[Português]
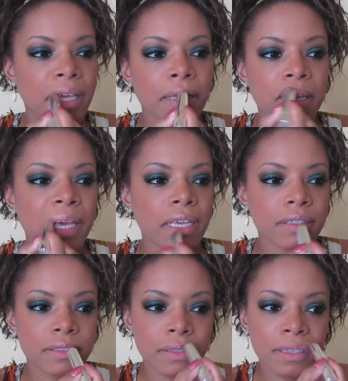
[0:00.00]
Aqui.
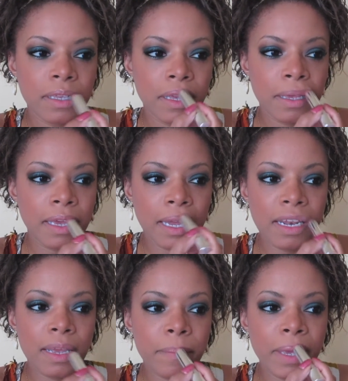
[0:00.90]

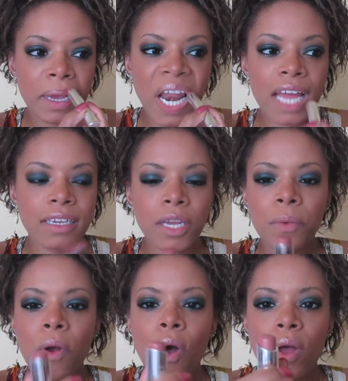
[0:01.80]
Ele é bem clarinho, é
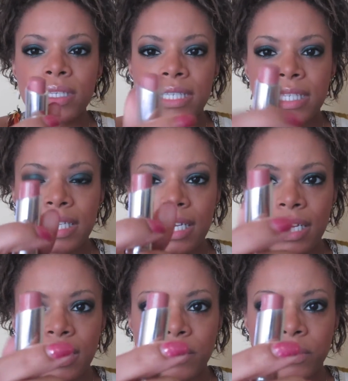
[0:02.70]
um
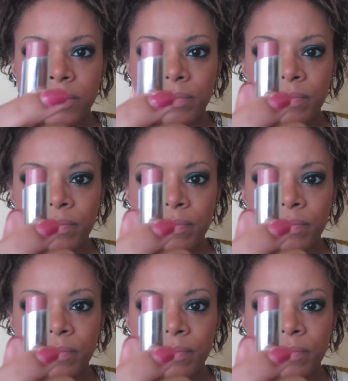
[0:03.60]
rosinha, ó.